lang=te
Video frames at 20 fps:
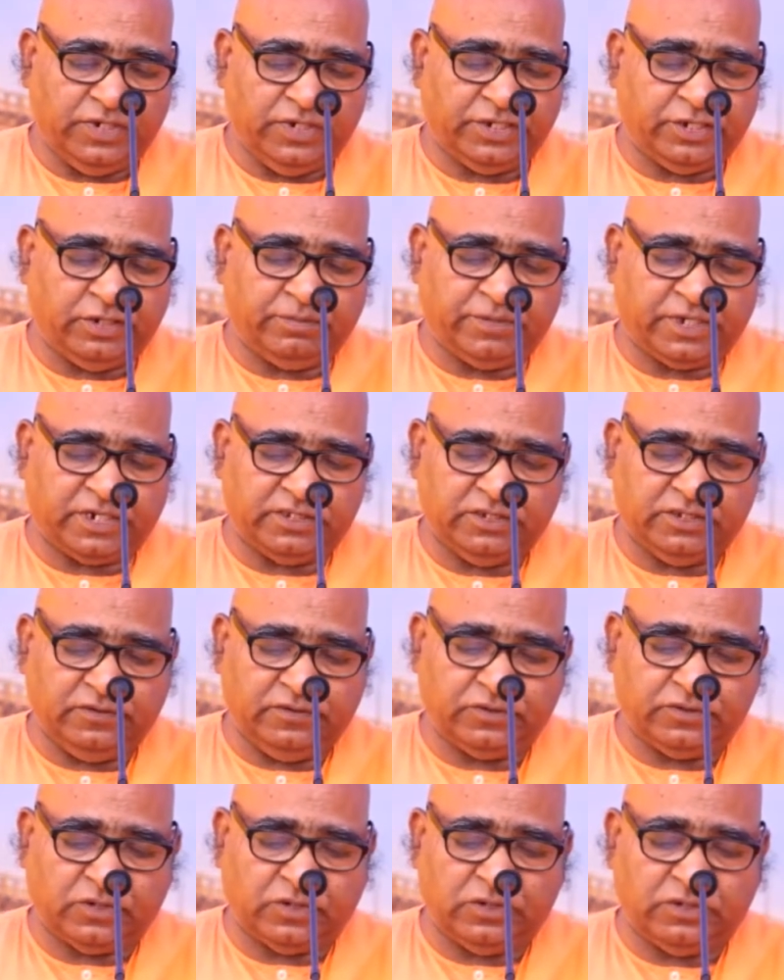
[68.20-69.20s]
వీటిని మన
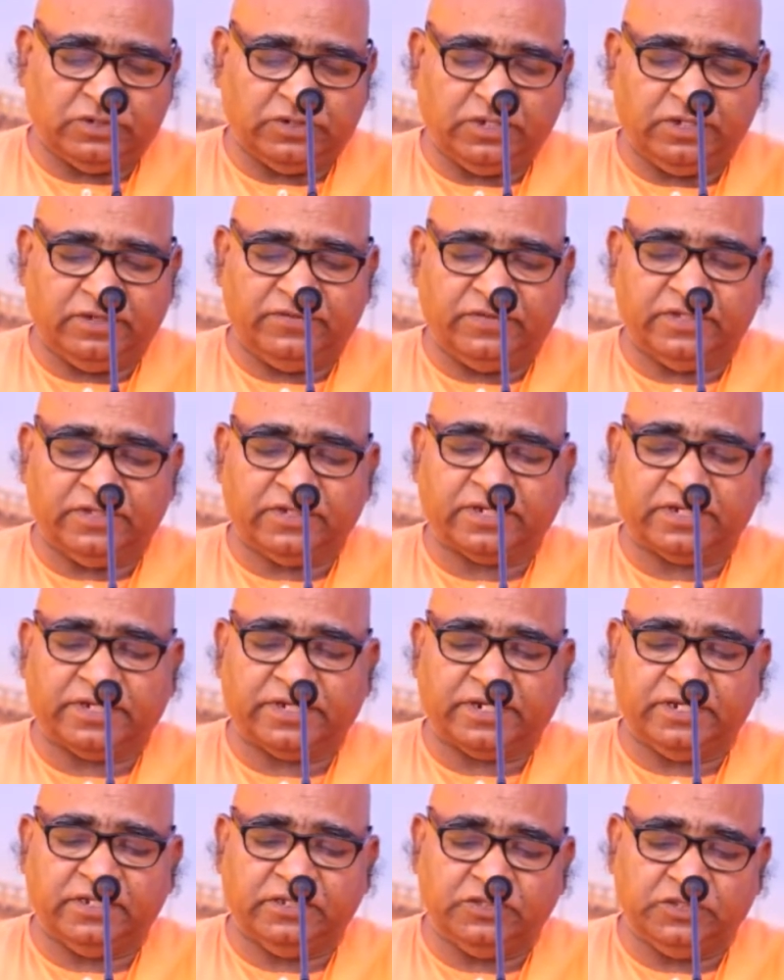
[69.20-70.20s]
జీవితంలో ఏ విధంగా
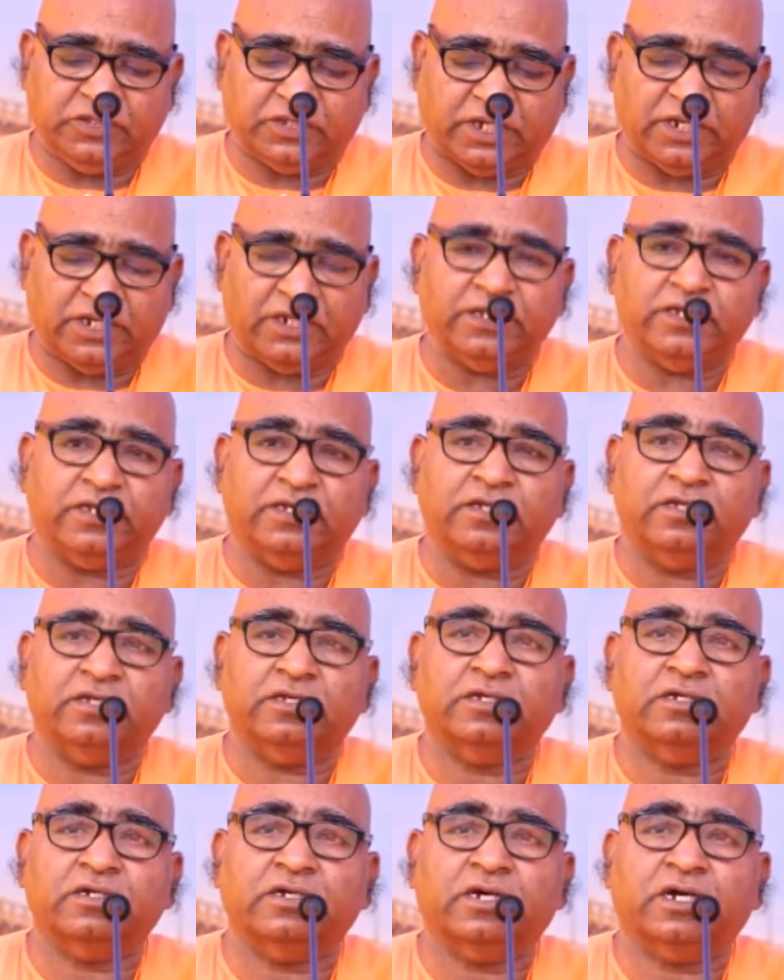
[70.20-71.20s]
గ్రహించాలి
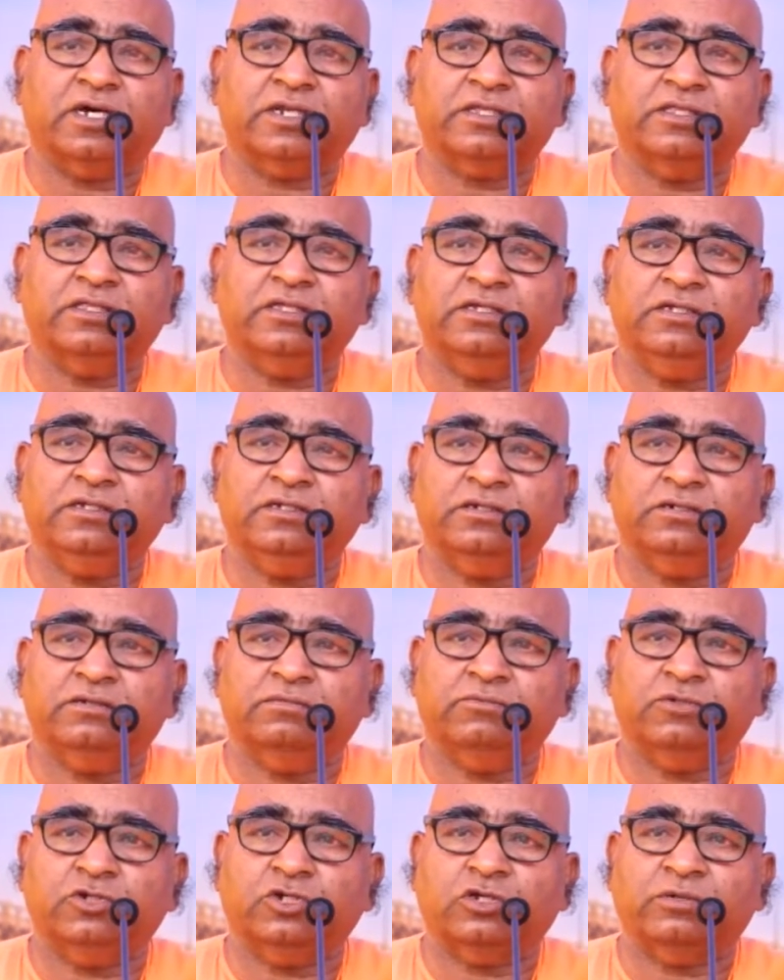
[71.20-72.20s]
అన్నది
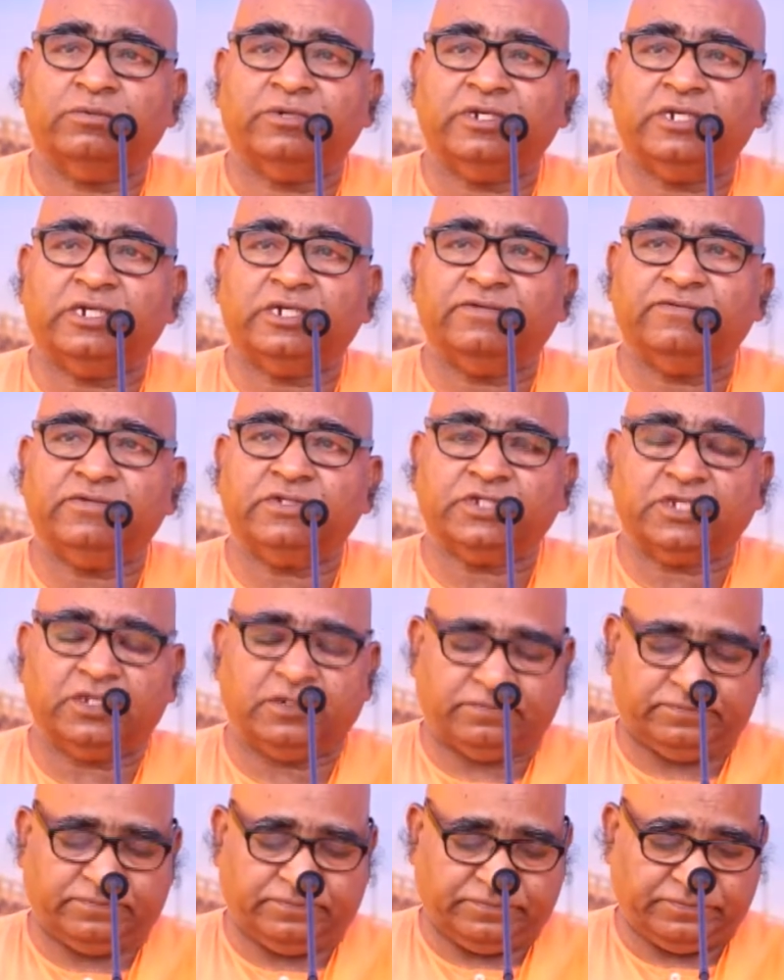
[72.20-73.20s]
ముఖ్యమైన
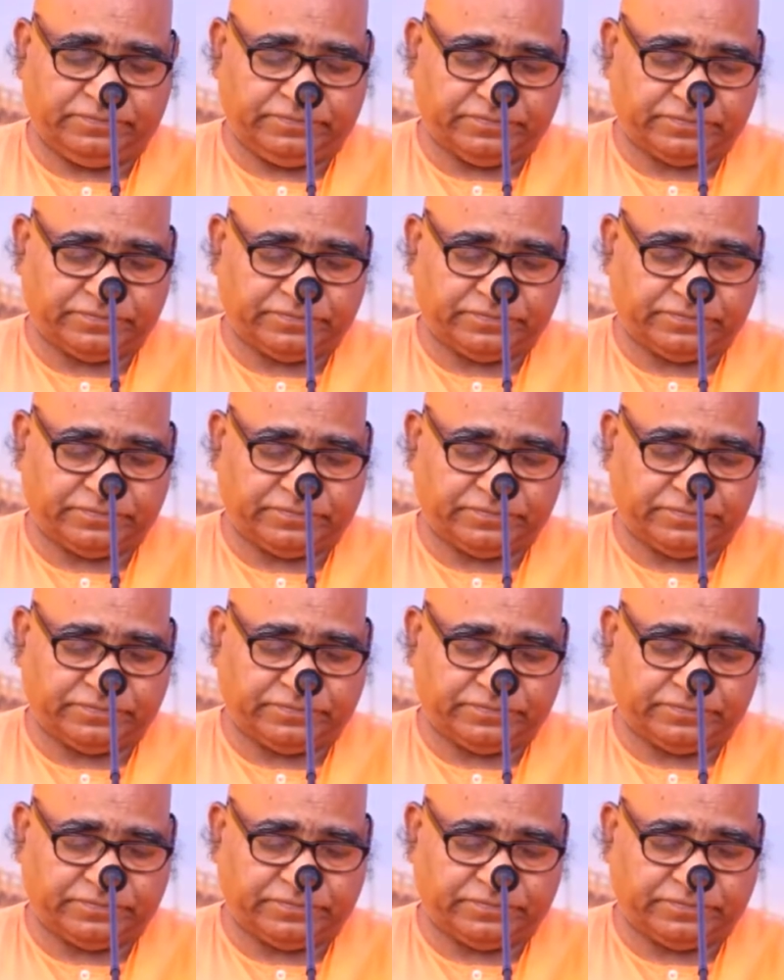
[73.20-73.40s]
విషయం